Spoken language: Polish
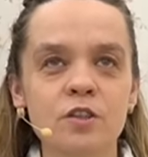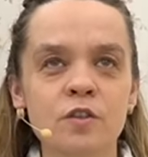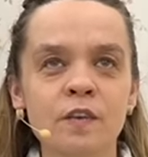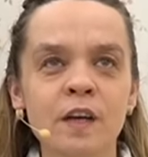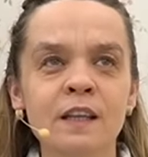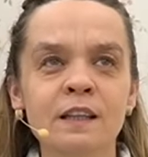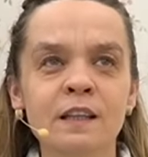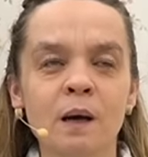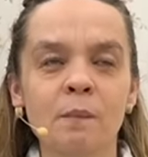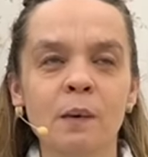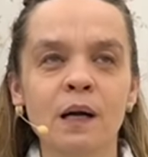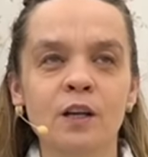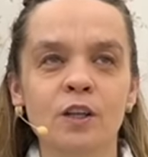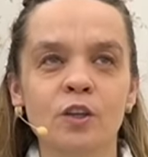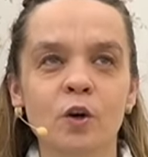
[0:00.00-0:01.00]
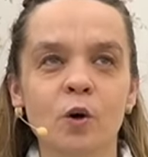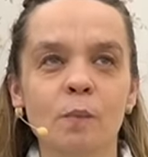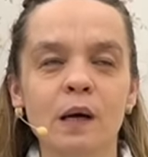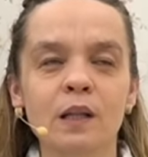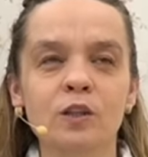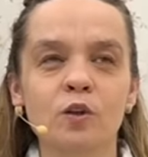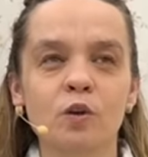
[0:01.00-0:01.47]
Święta Maryjo,
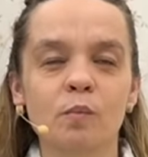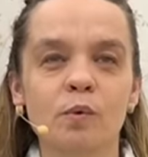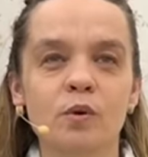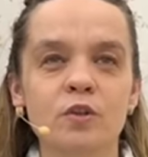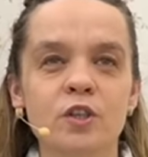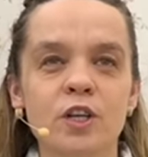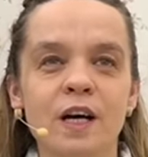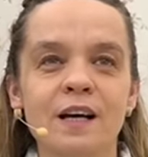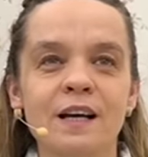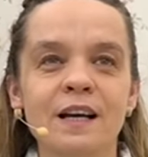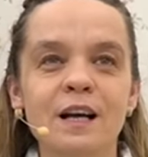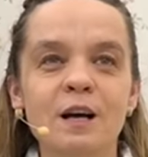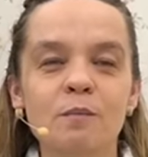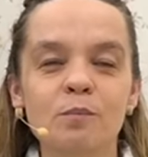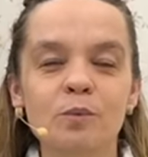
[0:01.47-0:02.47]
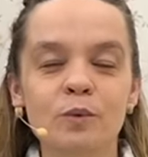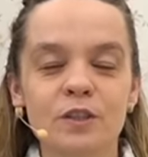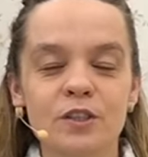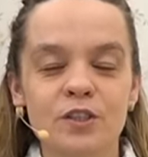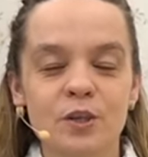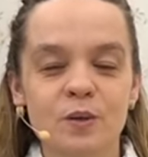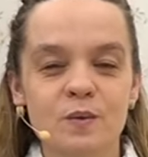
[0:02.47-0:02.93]
Matko Boża,
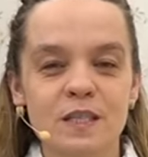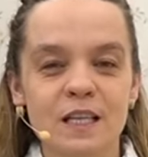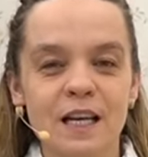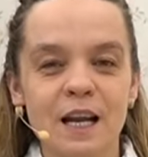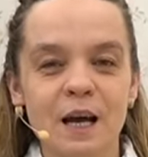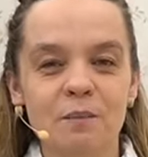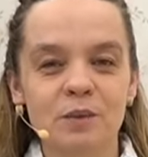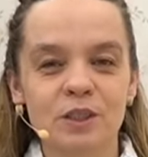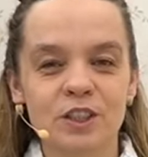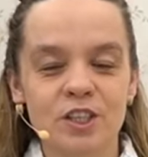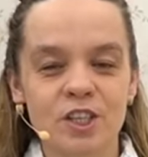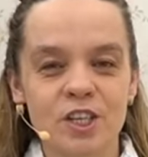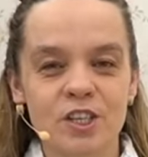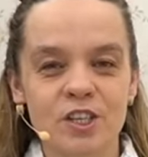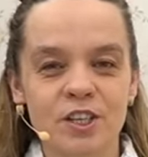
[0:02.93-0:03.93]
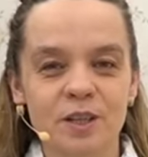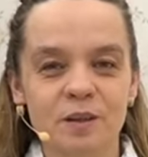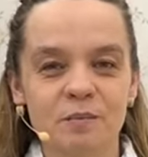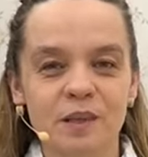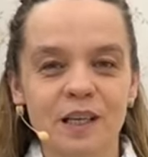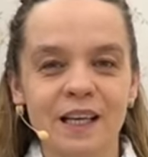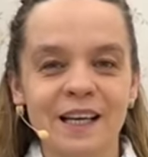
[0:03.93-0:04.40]
módl się za nami
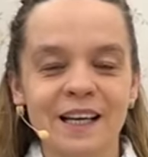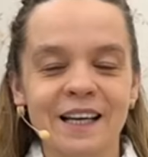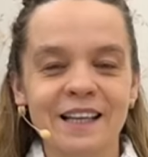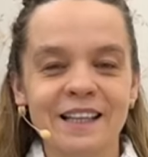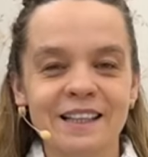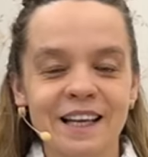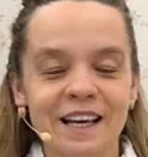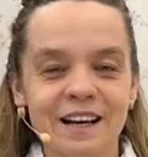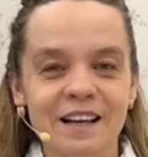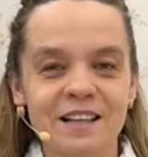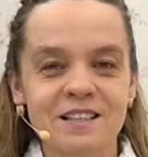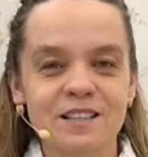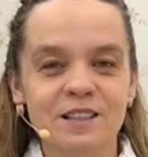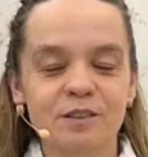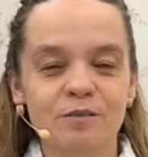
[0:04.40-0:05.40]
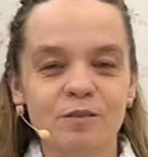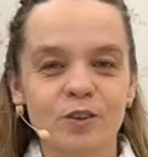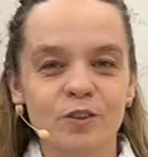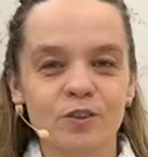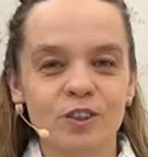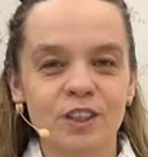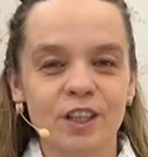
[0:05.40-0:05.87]
grzesznymi, teraz i w
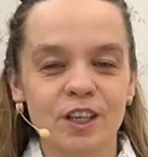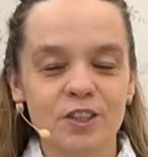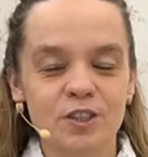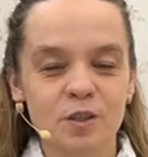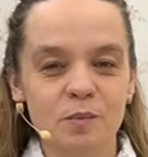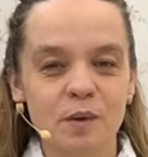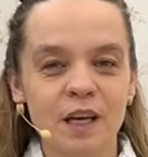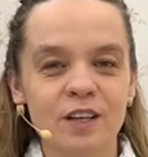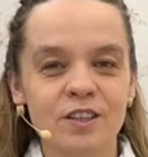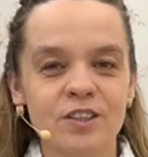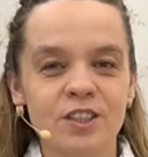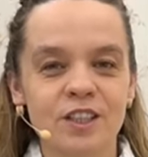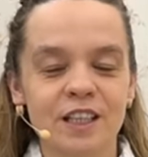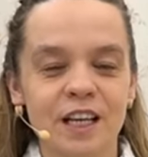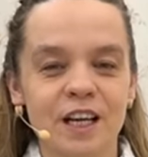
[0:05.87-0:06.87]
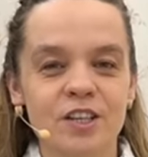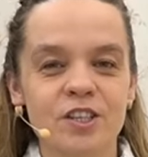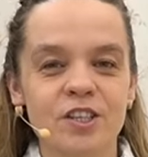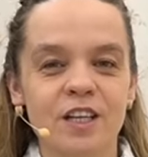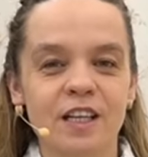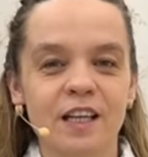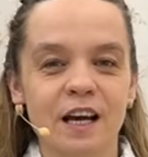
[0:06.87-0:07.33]
godzinę śmierci
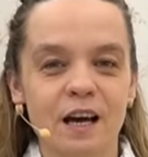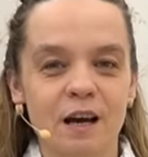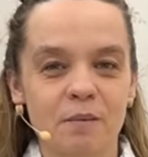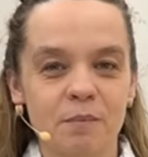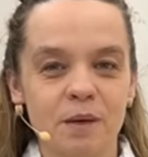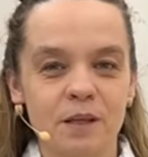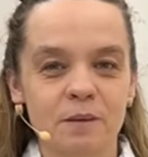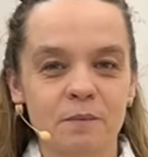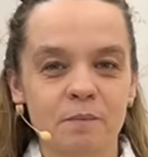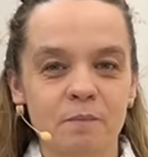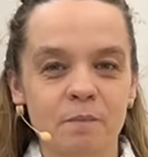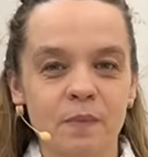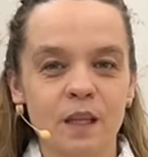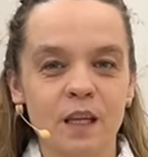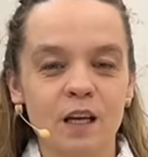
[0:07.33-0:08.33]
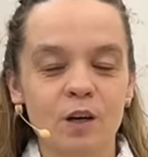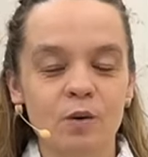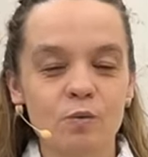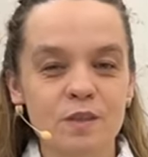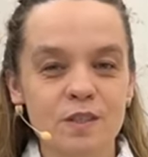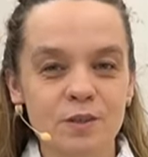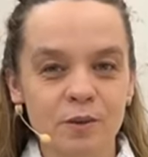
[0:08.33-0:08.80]
naszej. Amen.
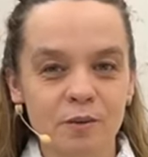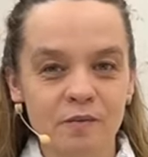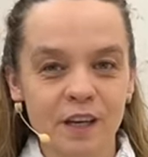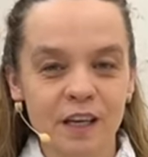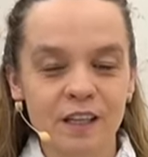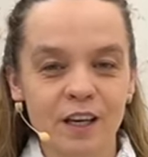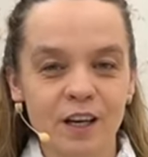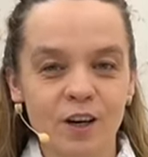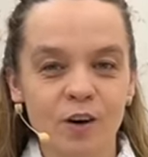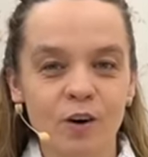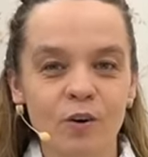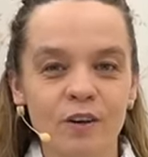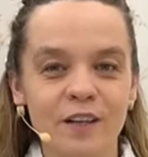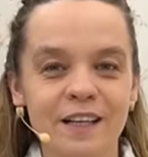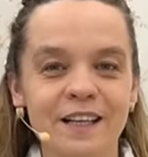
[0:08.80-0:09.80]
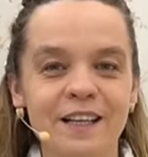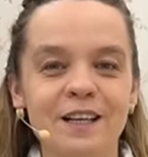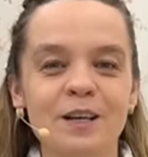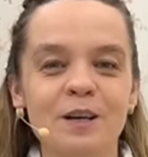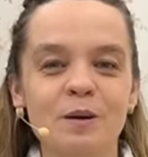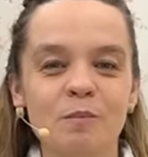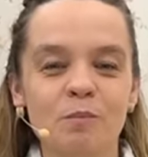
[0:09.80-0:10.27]
Uzdrowienie chorych,
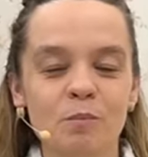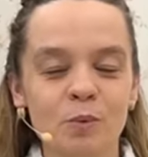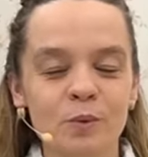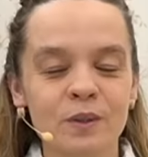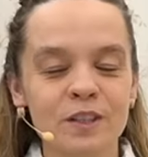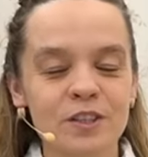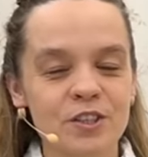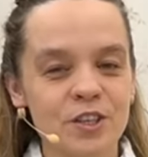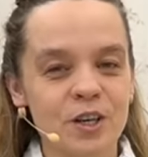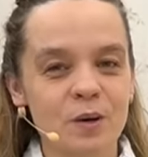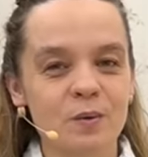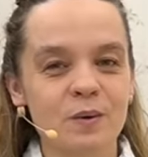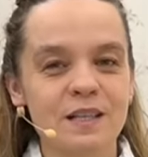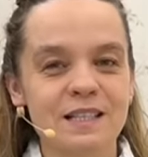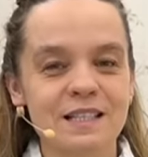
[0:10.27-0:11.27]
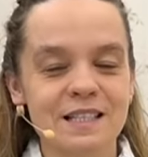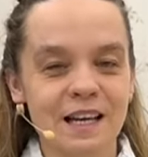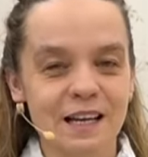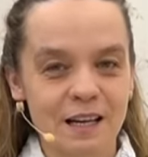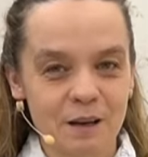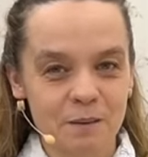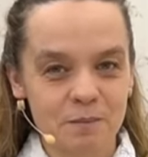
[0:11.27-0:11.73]
módl się
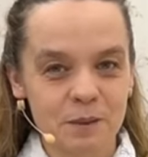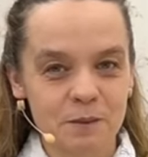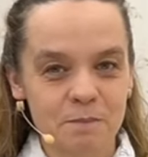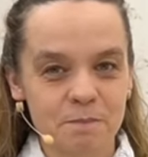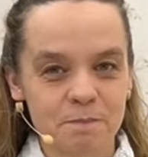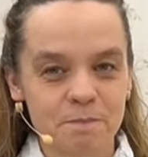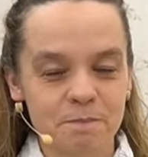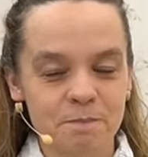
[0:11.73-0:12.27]
za nami.